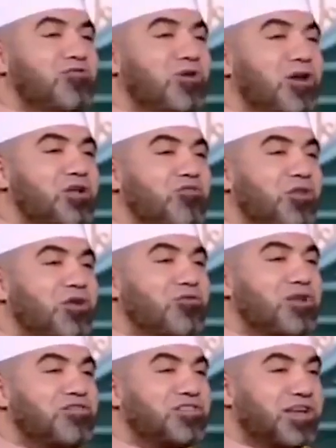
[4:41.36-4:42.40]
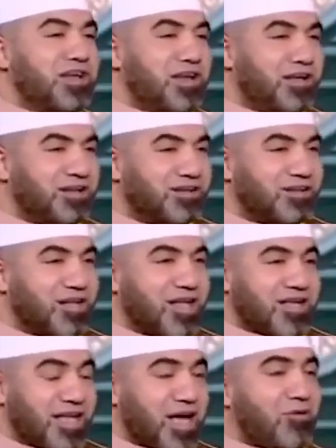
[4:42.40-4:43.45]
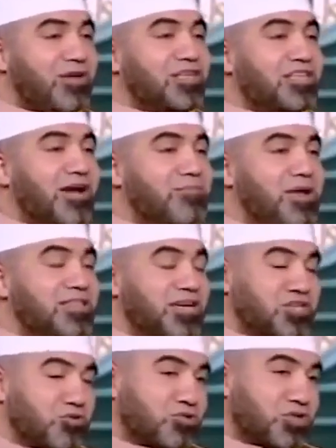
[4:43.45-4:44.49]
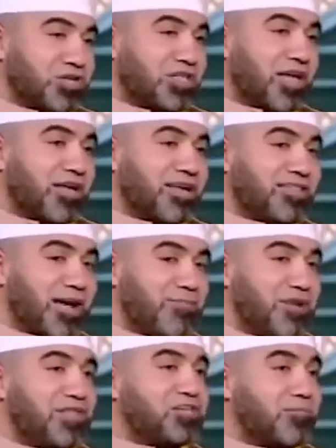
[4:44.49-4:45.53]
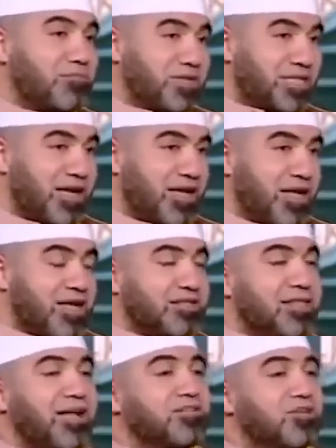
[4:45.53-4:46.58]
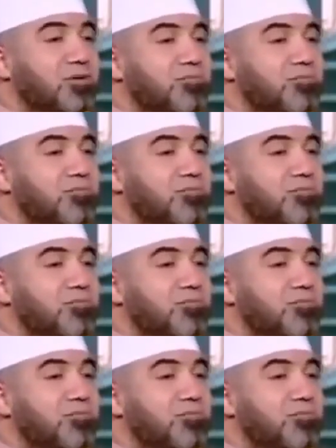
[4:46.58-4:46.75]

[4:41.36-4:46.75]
يكلف الله نفسا, نفساً إلا, إلا وسعها يعني واحدة اتحملت عشان أسرتها اتحملت آه. عشان بيتها ده عند